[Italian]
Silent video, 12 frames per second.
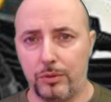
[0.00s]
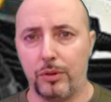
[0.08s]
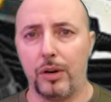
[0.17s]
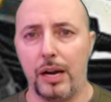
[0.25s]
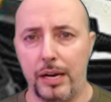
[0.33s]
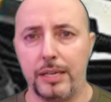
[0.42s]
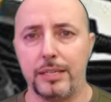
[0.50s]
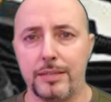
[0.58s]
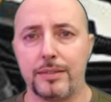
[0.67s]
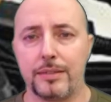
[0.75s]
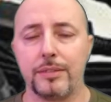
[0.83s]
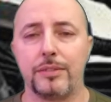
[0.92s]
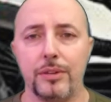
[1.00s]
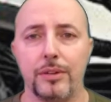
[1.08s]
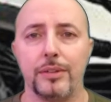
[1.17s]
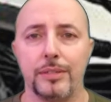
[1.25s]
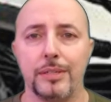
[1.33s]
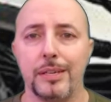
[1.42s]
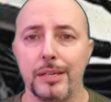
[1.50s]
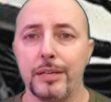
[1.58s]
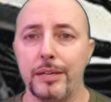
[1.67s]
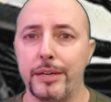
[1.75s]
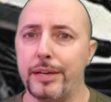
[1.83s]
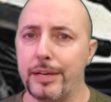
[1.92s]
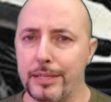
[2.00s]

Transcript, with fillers: possono essere risolti facilmente,